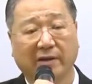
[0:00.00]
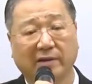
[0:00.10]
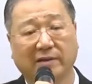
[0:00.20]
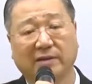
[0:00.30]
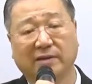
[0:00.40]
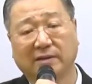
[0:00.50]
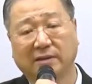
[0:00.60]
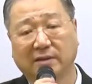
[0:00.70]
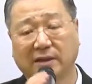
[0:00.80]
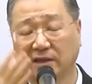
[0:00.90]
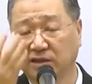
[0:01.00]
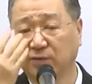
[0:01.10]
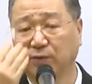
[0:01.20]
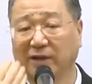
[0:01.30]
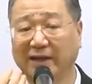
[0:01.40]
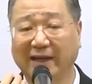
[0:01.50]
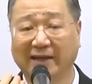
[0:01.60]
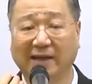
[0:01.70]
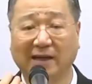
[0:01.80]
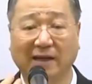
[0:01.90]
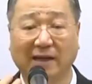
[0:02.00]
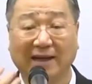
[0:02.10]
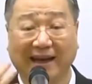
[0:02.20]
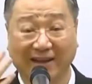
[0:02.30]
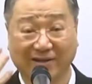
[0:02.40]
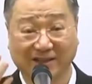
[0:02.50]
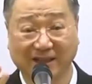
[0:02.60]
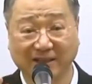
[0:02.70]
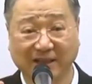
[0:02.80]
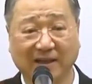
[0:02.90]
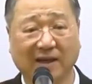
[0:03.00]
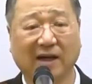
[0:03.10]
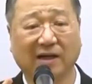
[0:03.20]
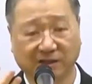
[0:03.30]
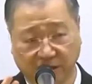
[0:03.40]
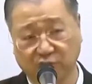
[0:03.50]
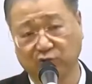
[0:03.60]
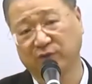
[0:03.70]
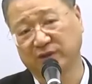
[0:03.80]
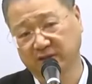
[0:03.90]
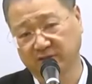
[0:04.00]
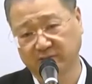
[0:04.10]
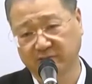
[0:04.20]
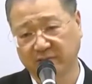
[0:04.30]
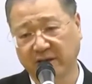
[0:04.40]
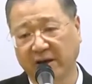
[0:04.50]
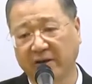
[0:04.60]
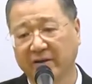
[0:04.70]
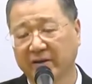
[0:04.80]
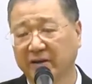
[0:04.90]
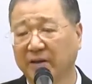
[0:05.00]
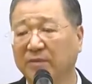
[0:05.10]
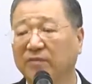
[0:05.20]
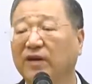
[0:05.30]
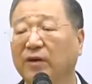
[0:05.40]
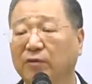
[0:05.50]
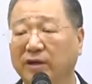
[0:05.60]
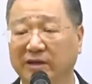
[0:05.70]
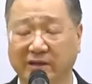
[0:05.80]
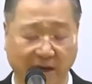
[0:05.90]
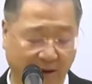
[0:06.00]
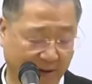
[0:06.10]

这个看师傅的脸呐，还有声音啊，清楚不清楚啊？跟他们反馈一下。